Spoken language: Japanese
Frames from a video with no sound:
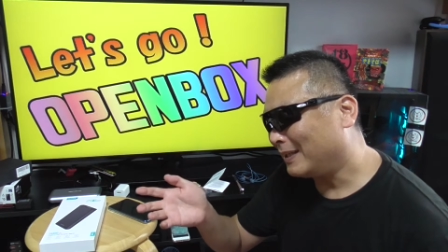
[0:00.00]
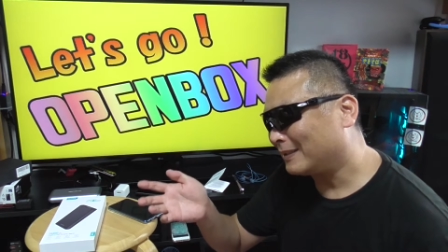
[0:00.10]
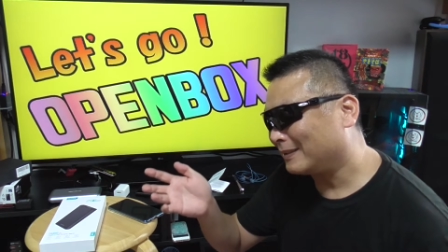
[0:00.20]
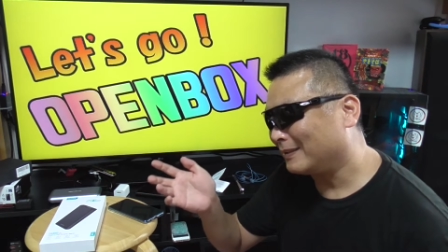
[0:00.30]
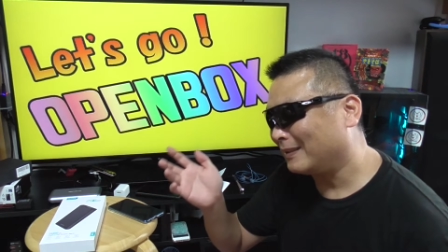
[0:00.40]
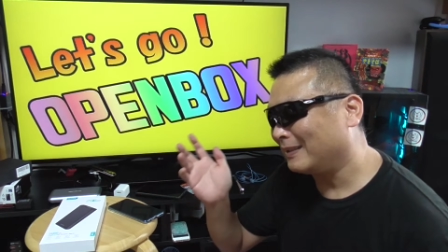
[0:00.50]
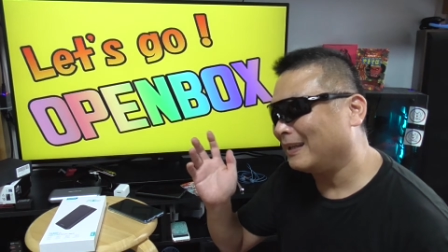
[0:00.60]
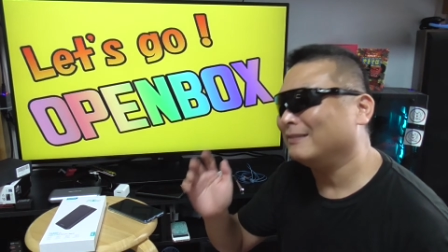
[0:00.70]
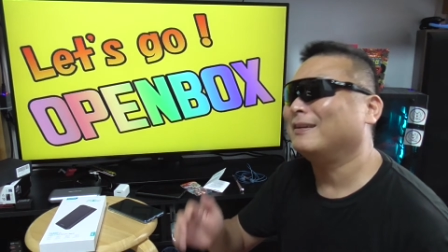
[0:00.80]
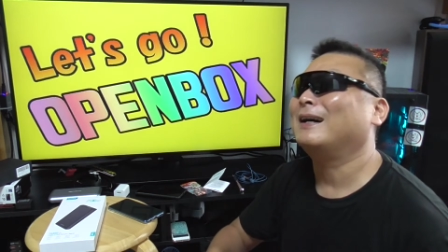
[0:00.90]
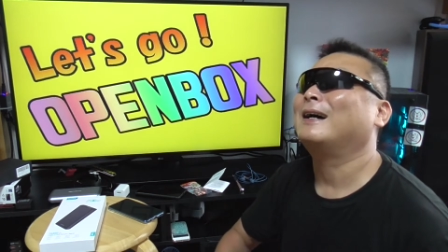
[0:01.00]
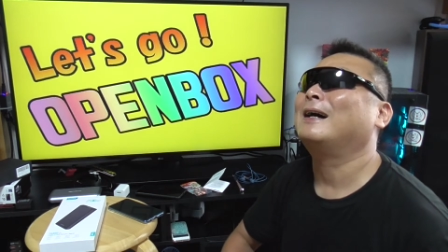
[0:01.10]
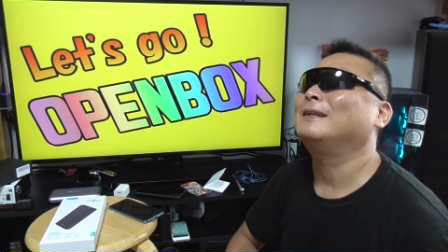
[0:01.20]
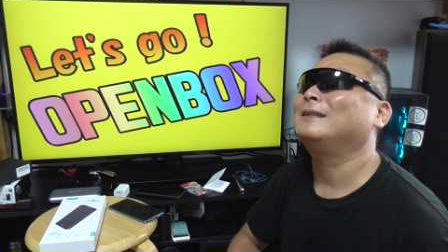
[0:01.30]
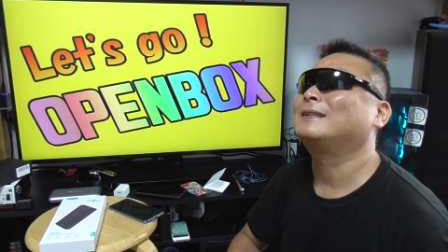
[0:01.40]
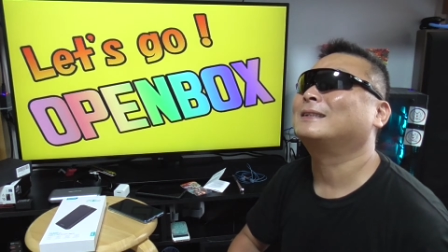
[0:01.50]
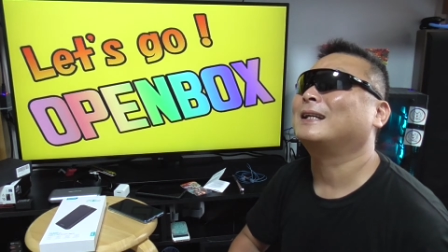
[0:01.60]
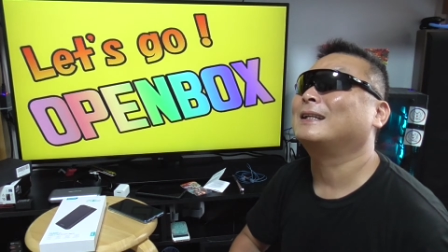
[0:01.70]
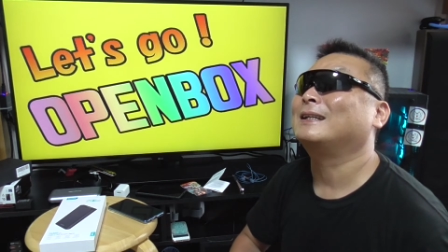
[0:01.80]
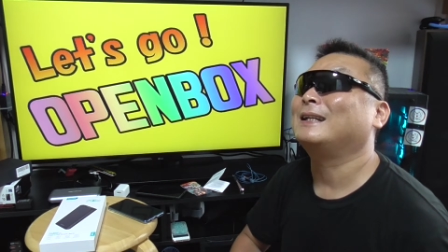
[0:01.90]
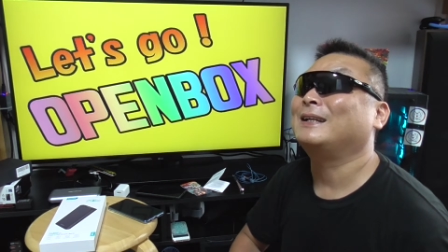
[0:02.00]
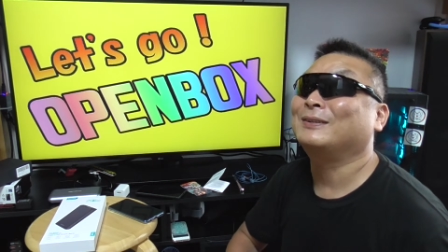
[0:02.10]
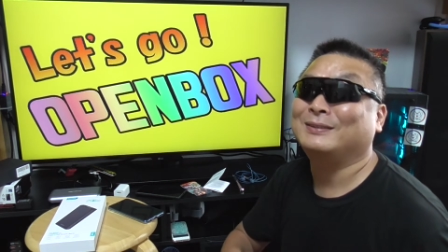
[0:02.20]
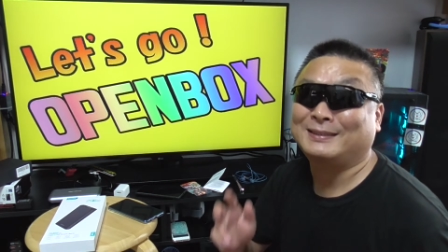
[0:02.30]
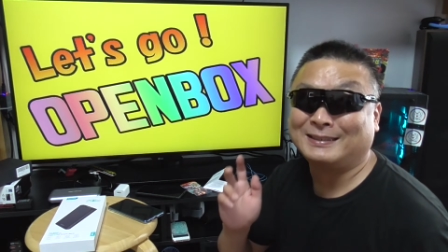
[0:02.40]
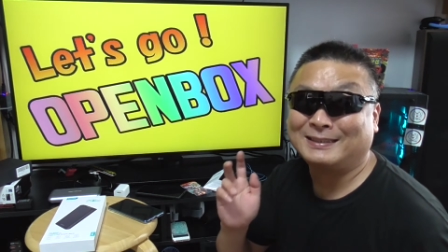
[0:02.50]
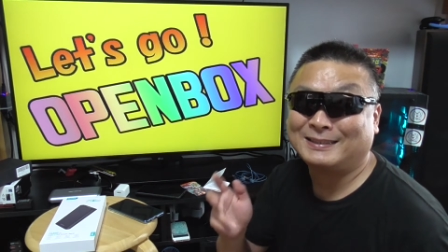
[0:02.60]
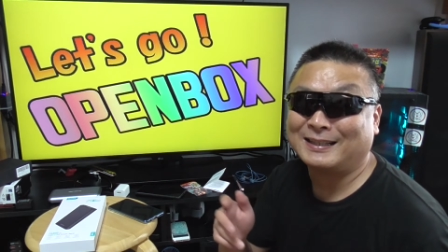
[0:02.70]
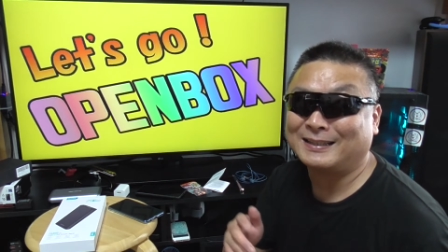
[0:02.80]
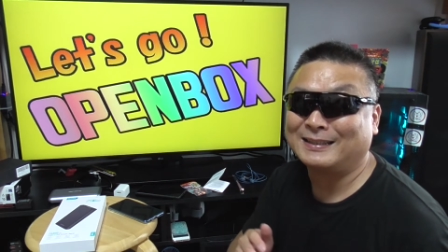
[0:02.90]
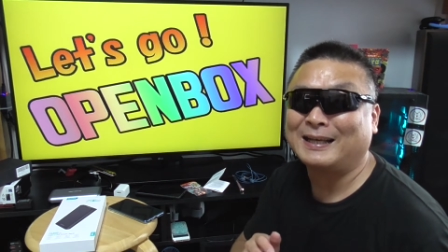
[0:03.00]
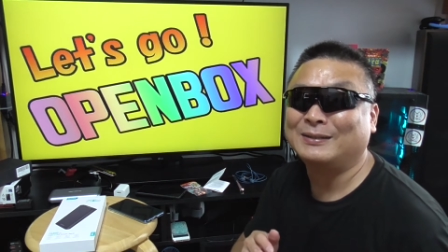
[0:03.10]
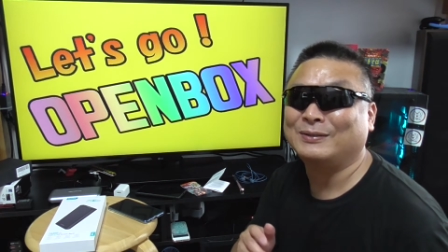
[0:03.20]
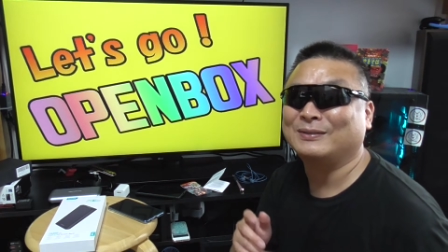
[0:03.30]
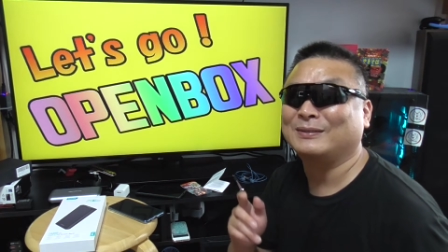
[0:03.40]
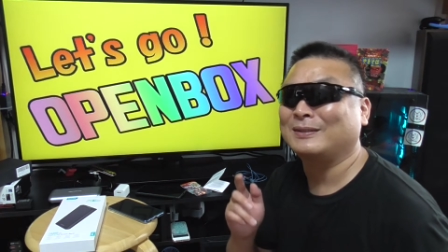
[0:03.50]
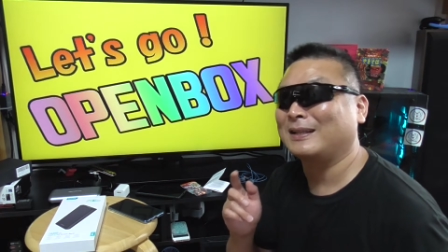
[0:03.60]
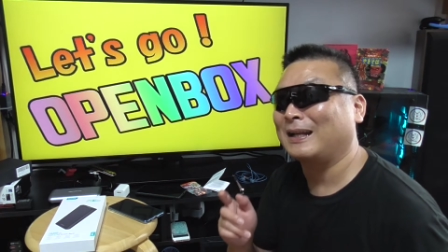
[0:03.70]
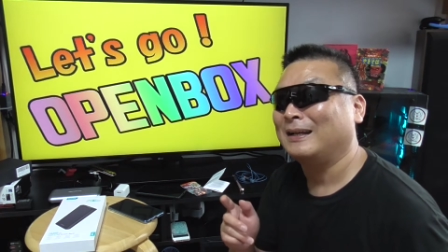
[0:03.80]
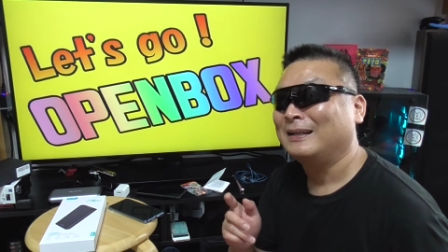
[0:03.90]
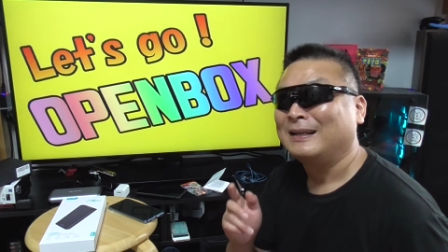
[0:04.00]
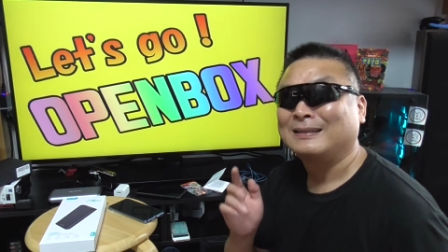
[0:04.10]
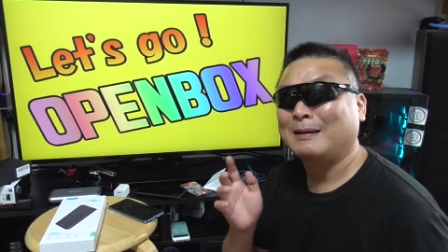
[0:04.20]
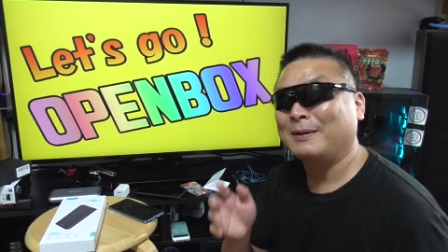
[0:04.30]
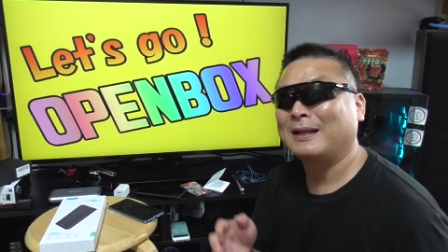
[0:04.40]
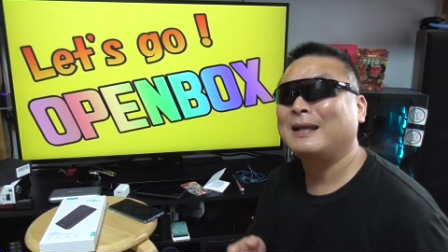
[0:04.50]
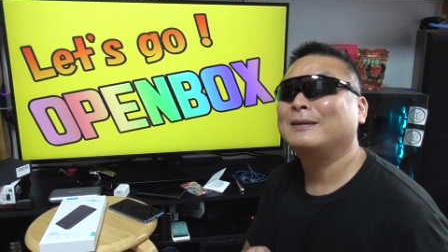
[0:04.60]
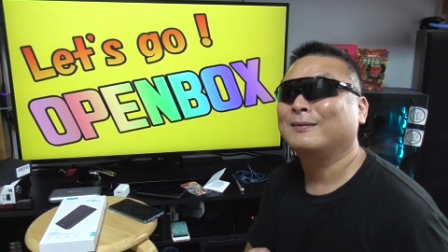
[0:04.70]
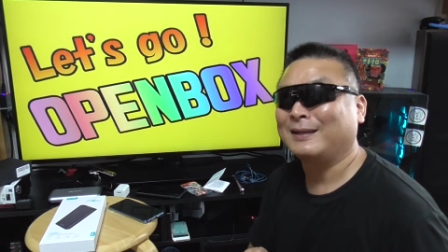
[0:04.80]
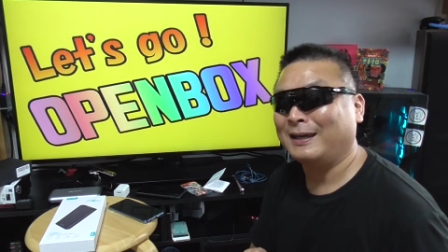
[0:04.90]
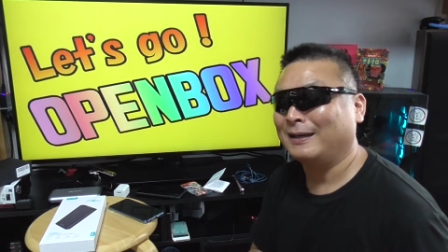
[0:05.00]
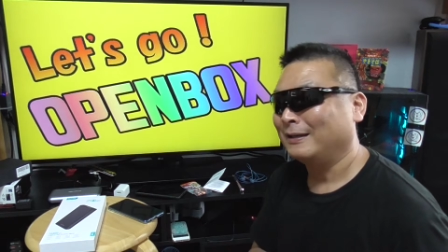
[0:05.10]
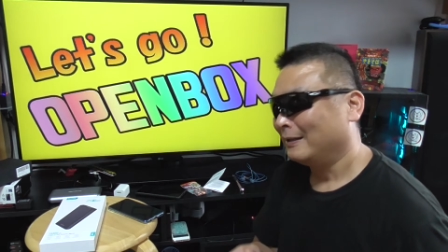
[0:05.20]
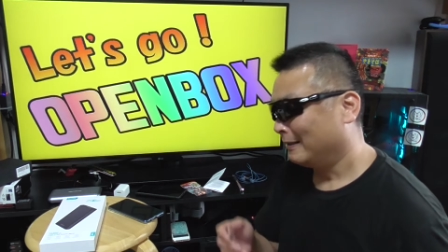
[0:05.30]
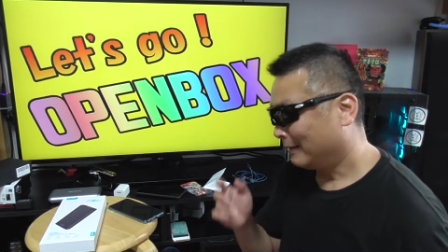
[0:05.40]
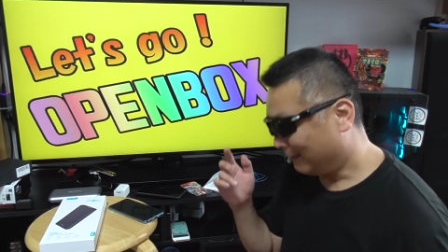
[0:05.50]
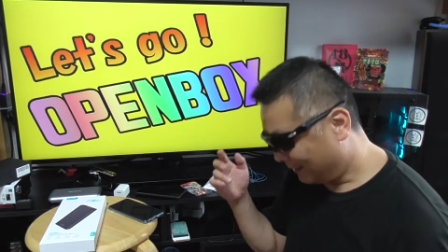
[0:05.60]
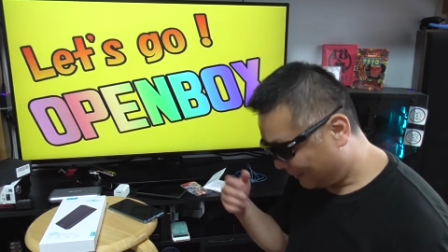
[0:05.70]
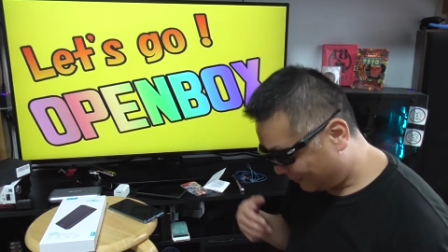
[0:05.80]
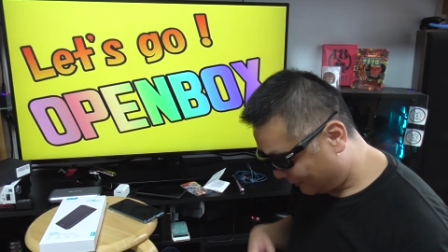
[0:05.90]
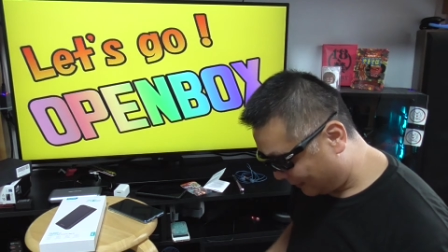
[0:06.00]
電するのにねわ半日じゃできないよ1日じゃできないよって言ってたらたまらないよねなのでそん